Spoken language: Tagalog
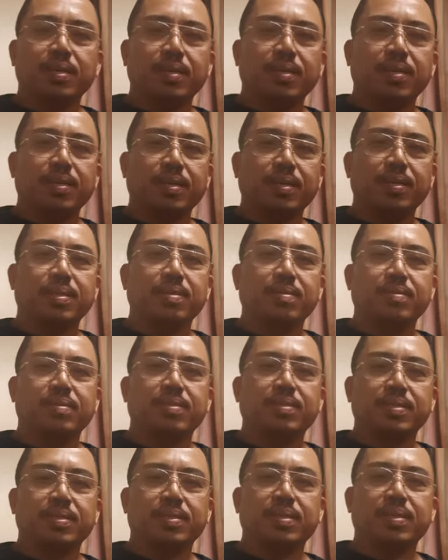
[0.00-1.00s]

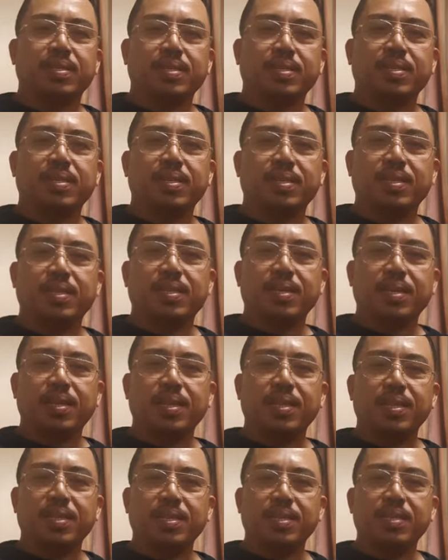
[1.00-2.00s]
ayun at uh,
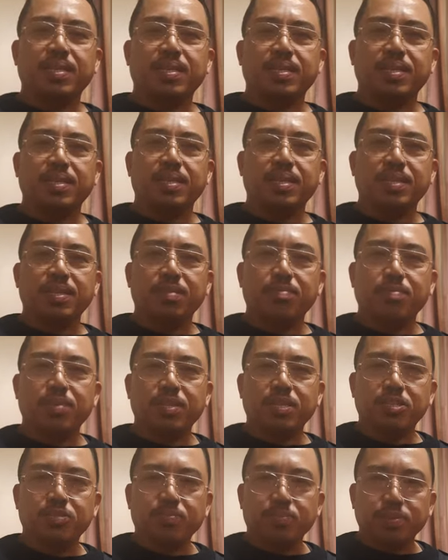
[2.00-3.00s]
kindly
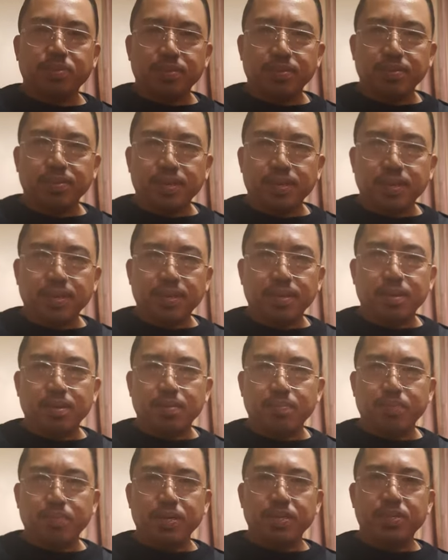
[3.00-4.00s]
watch po yung uh,
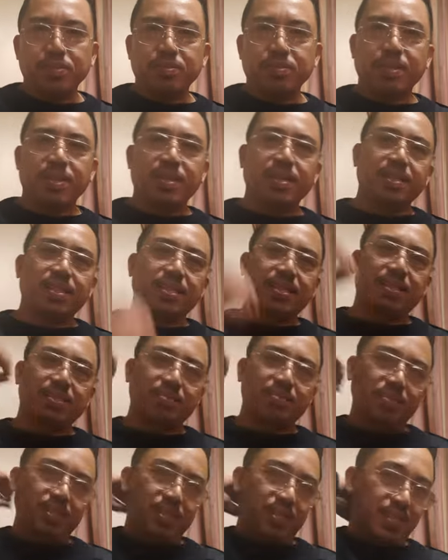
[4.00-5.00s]
video natin no
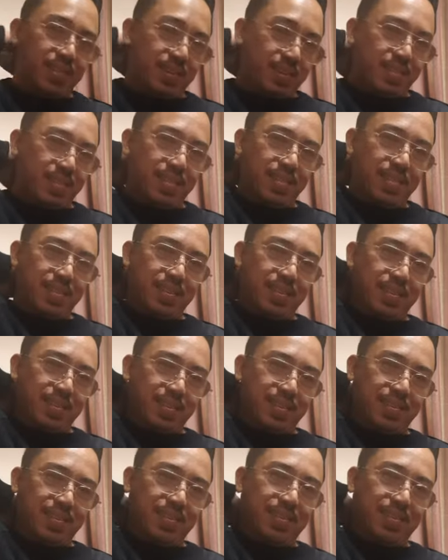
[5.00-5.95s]
need natin ng uh, ah,